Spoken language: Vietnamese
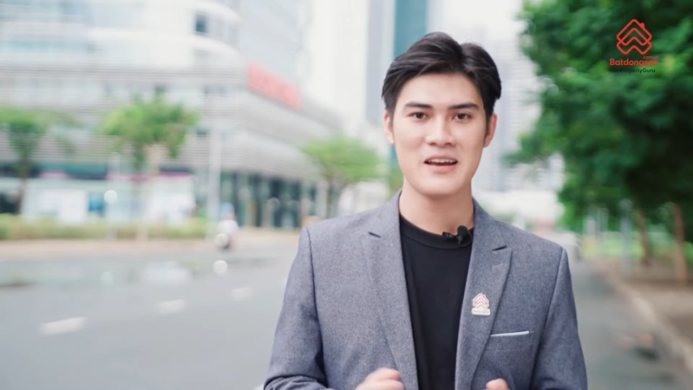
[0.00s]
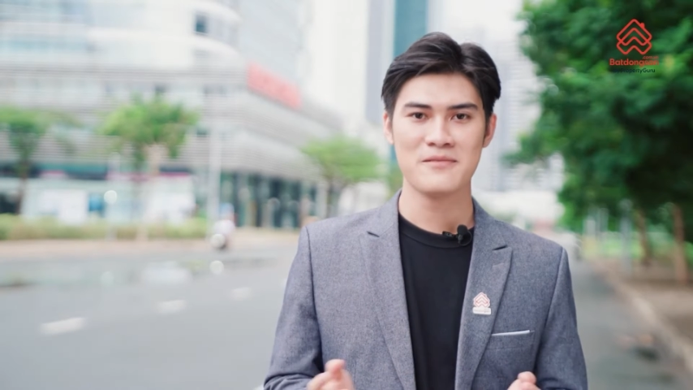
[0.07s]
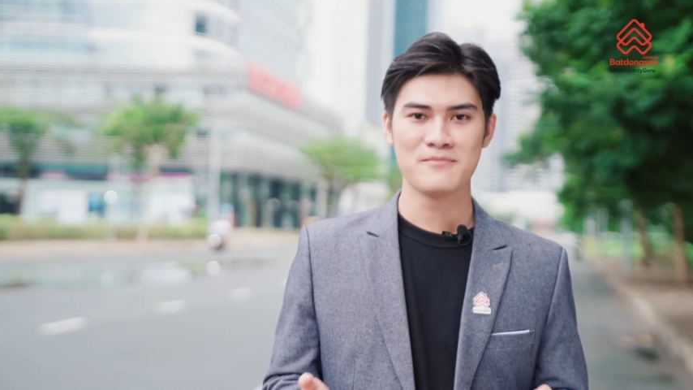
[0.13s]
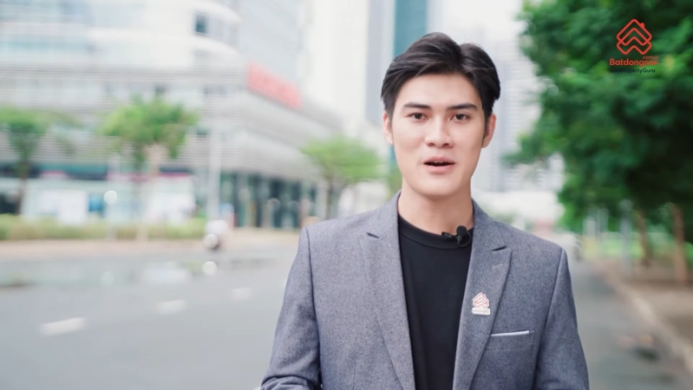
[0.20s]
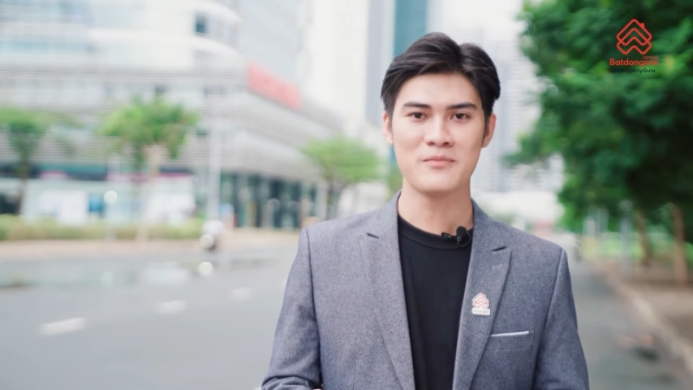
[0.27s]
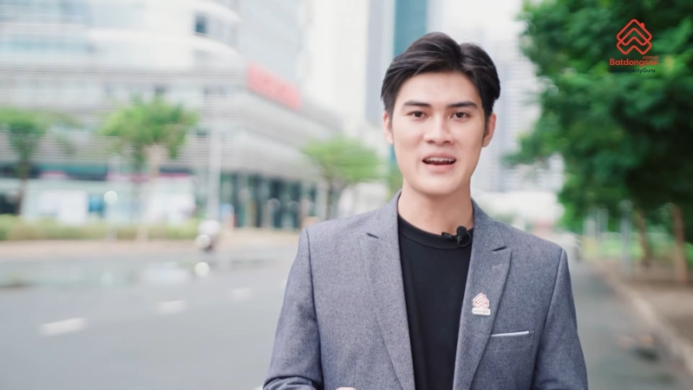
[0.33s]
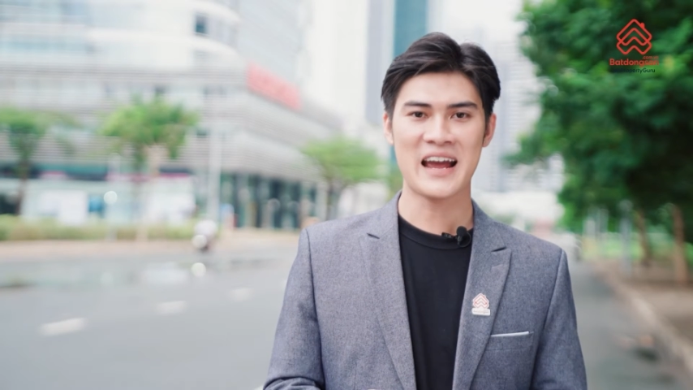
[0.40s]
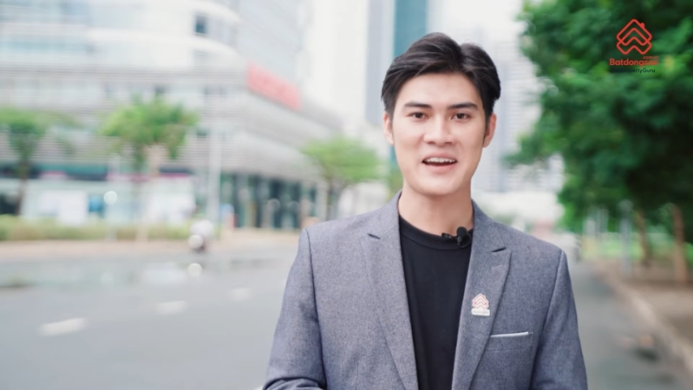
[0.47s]

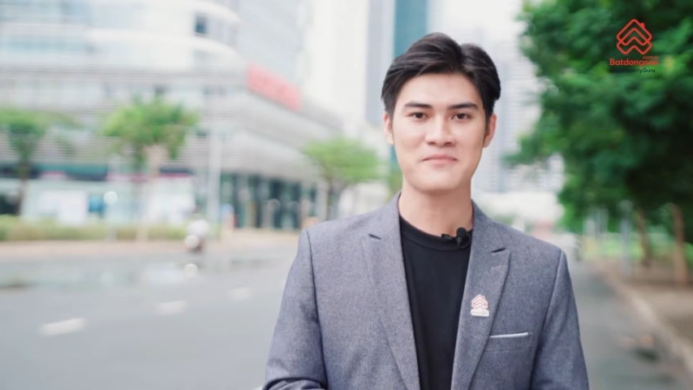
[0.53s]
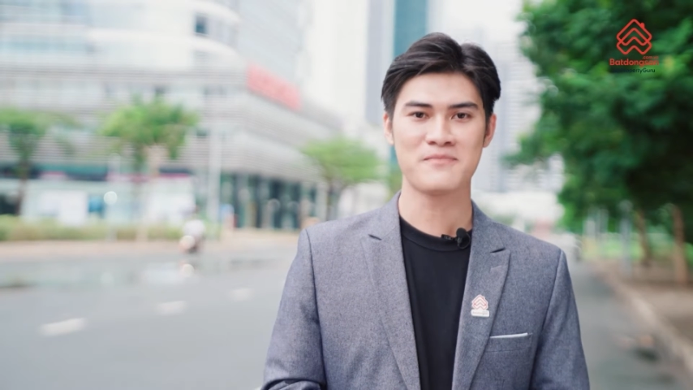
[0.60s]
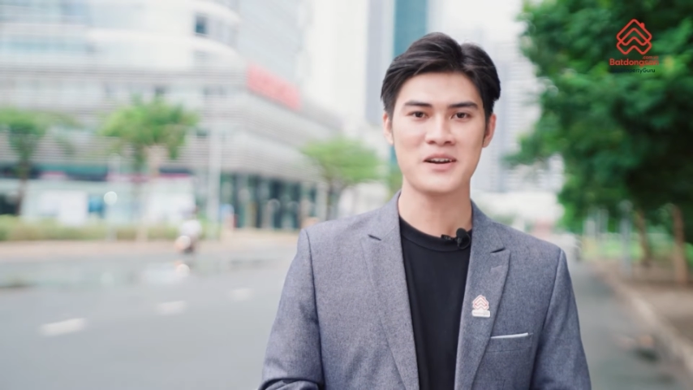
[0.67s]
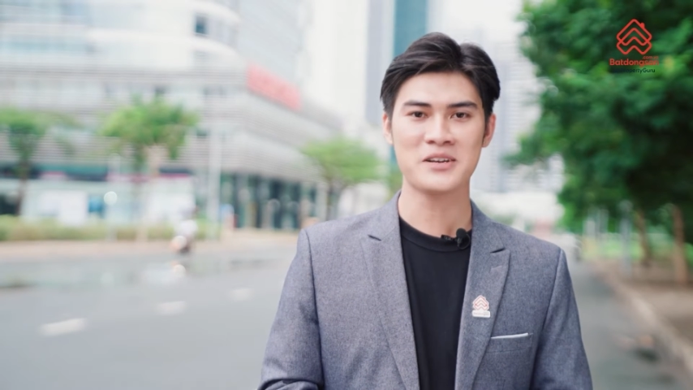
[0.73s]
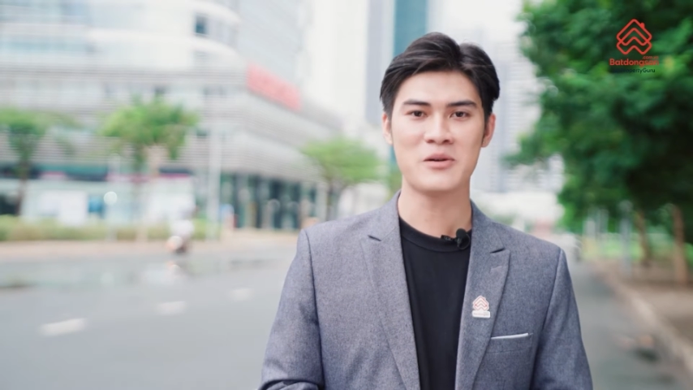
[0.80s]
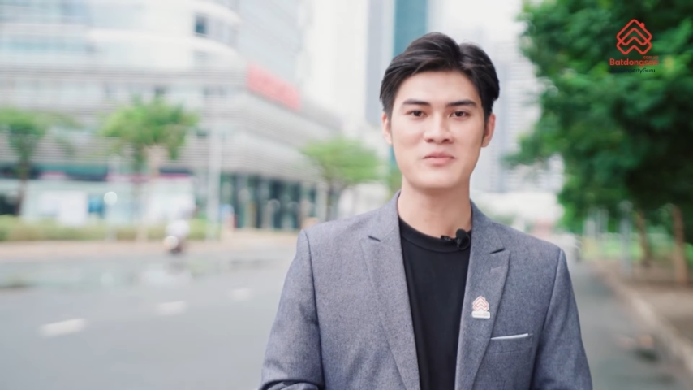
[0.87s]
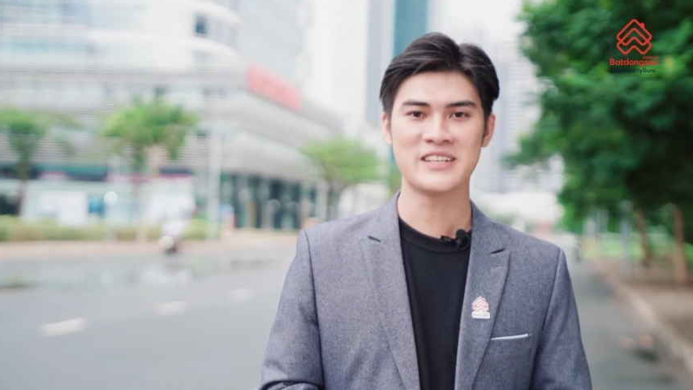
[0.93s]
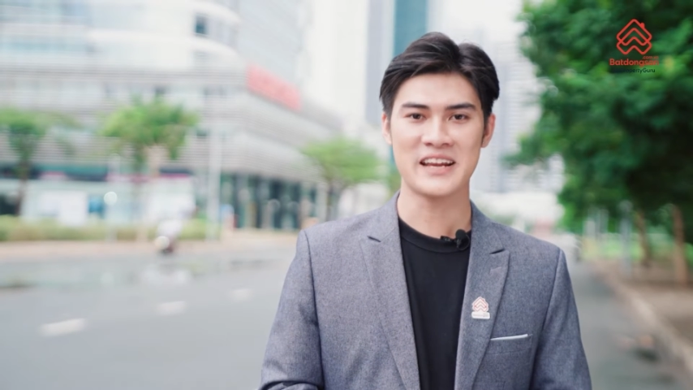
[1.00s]
Mong rằng
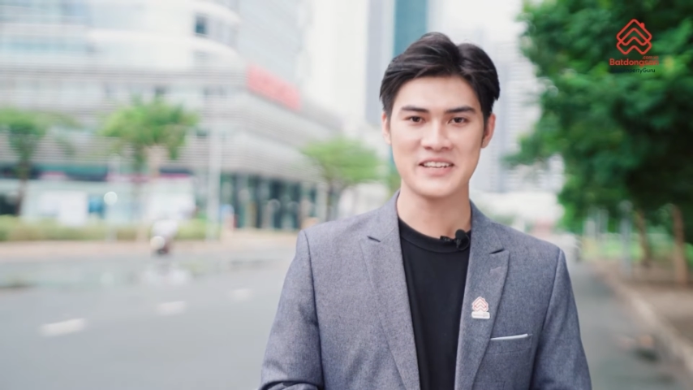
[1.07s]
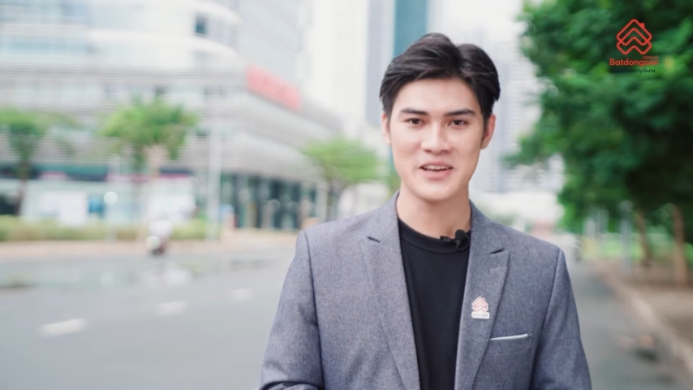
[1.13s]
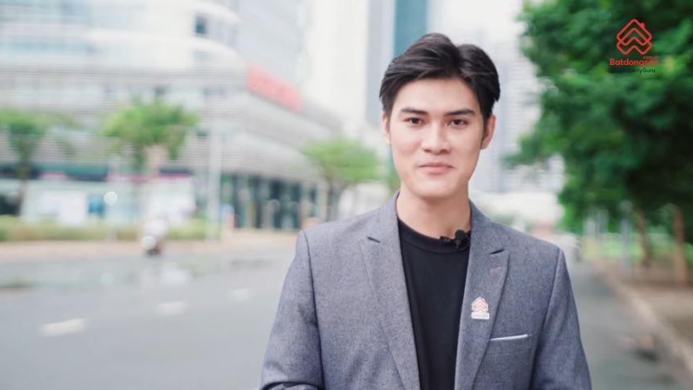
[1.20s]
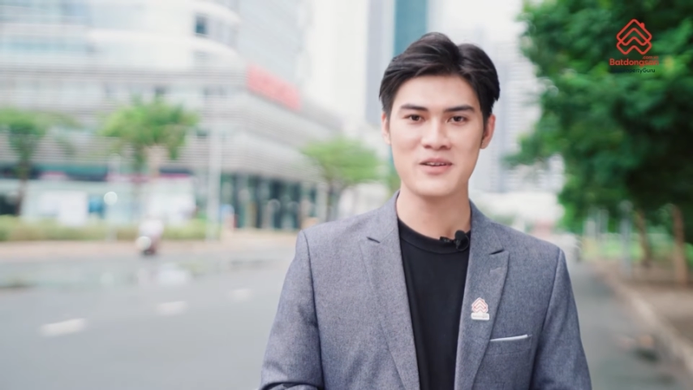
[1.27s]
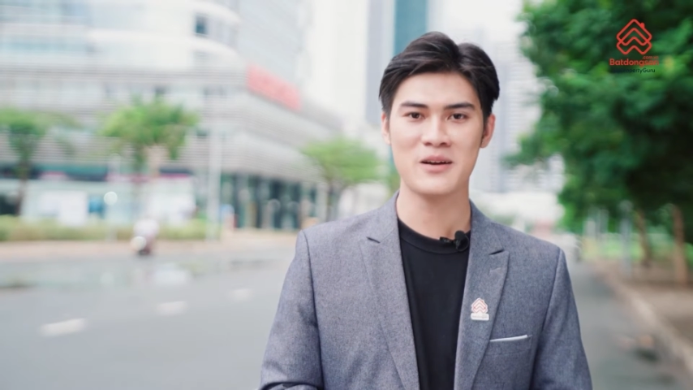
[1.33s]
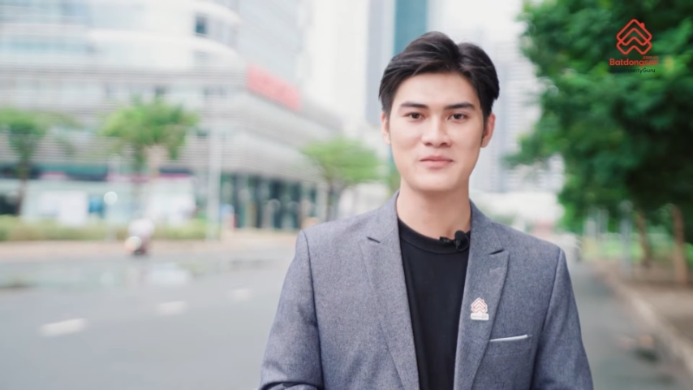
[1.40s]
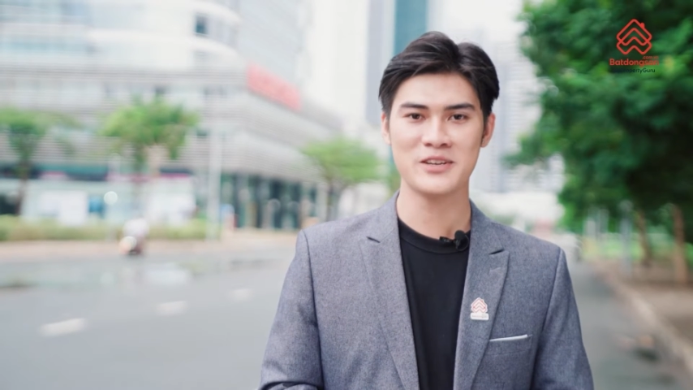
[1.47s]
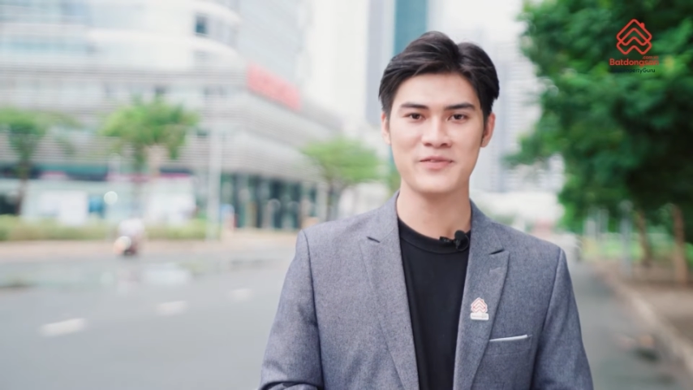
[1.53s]
bất động
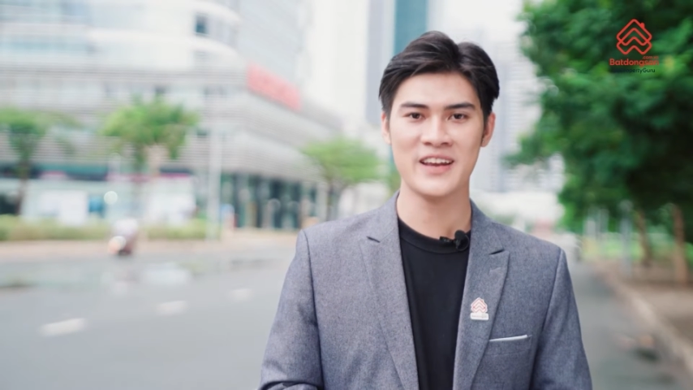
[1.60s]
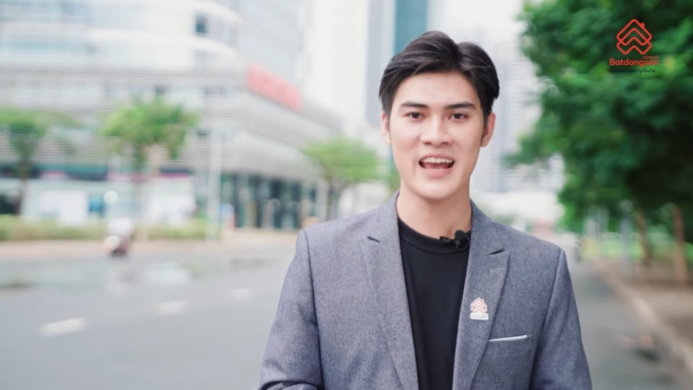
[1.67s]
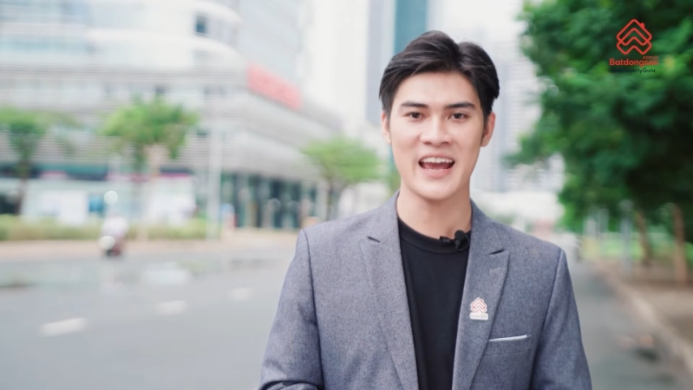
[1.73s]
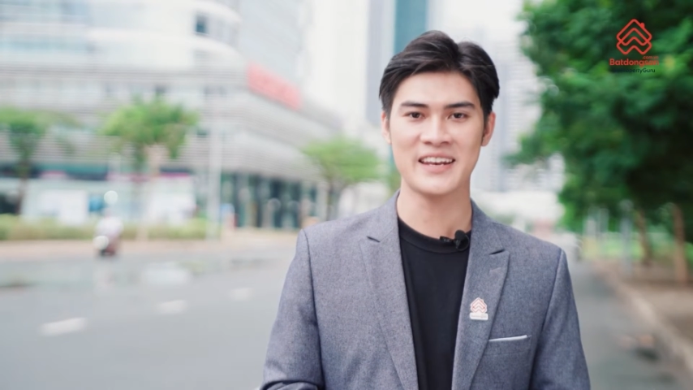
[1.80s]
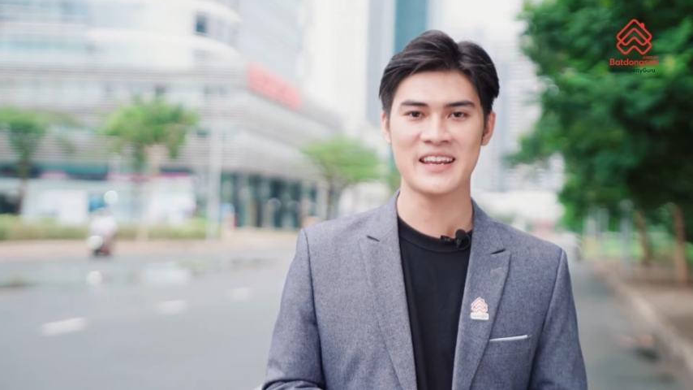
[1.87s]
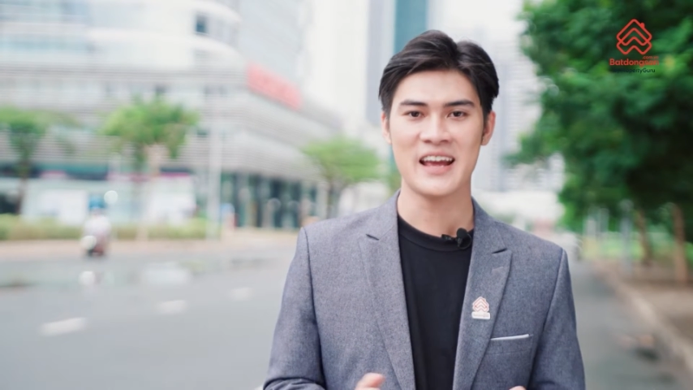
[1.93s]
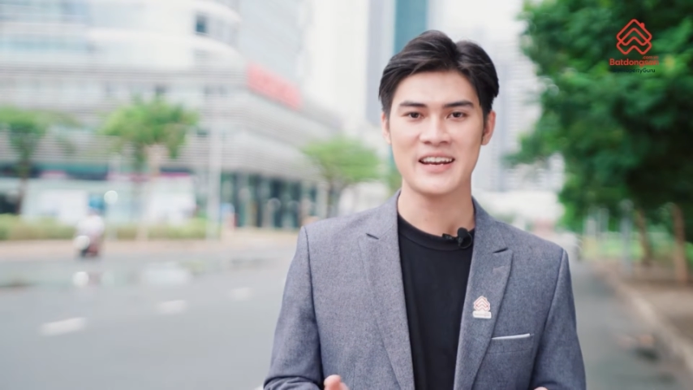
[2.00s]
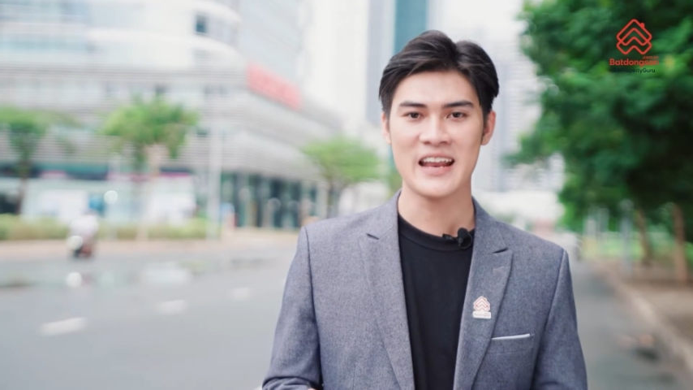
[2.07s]

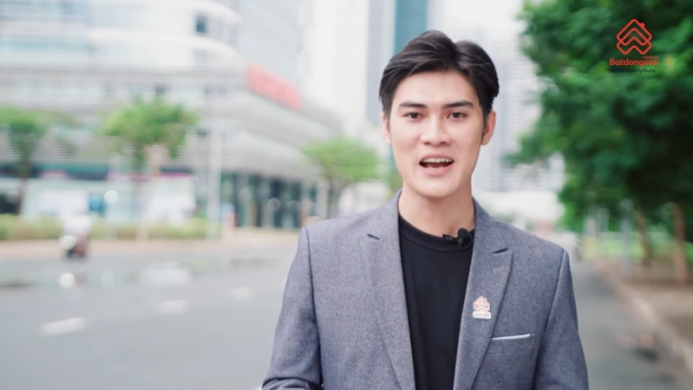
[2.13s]
sản.com.vn